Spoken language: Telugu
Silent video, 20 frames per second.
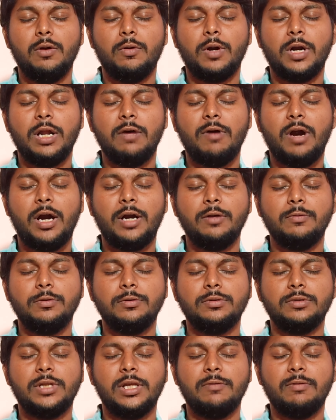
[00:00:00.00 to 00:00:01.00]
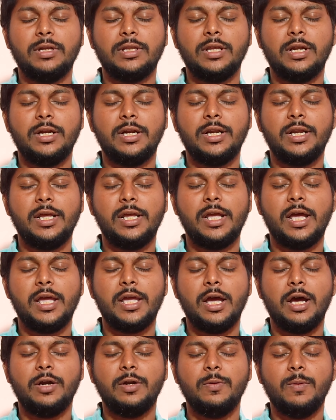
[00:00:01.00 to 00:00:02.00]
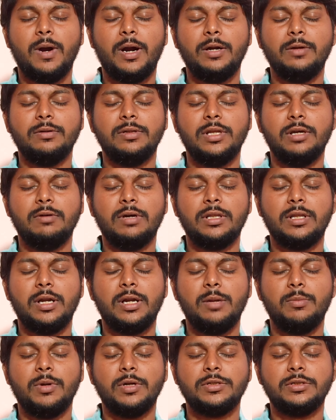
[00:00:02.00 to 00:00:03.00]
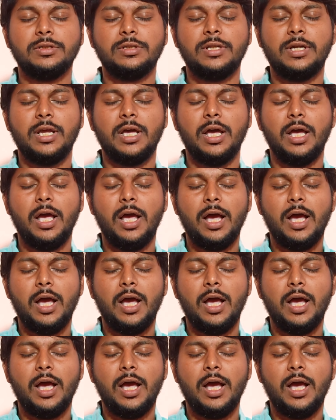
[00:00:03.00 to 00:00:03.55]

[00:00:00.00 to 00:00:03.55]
ఉన్నవాడువు దేవ తండ్రి అయా అనువాడువు దేవ తండ్రి పరిశుద్ధుడా